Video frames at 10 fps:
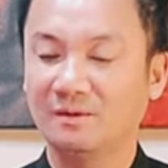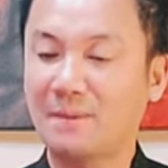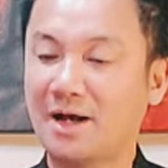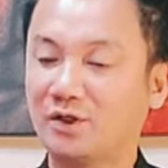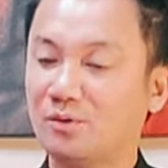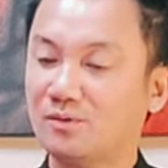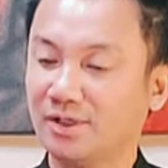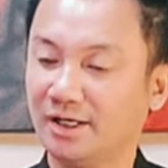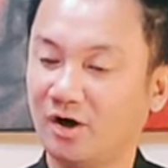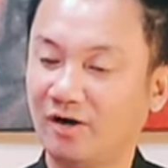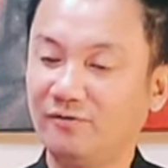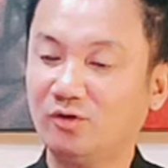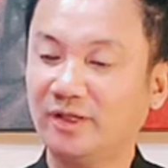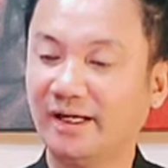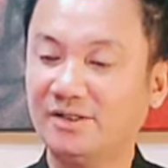Bà Chung rời khỏi
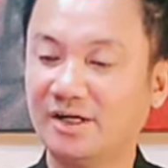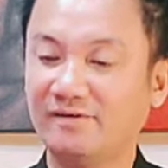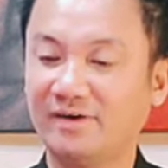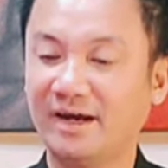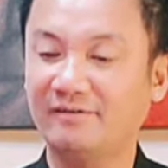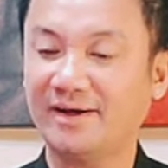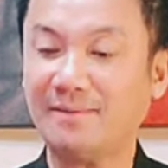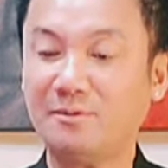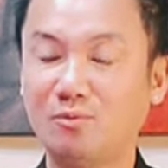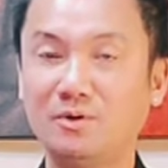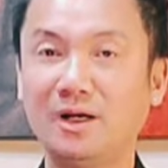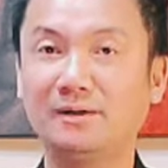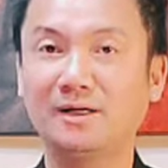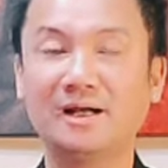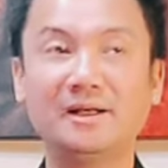phố thị trở về với cánh bún
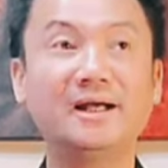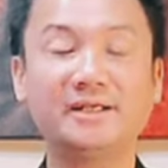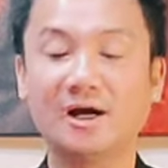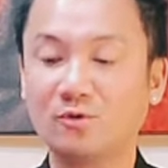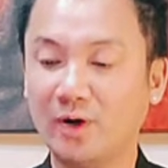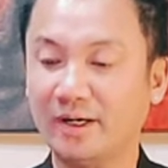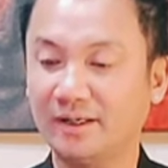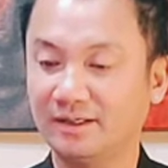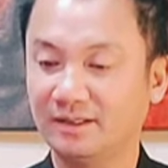nơi chợ quê.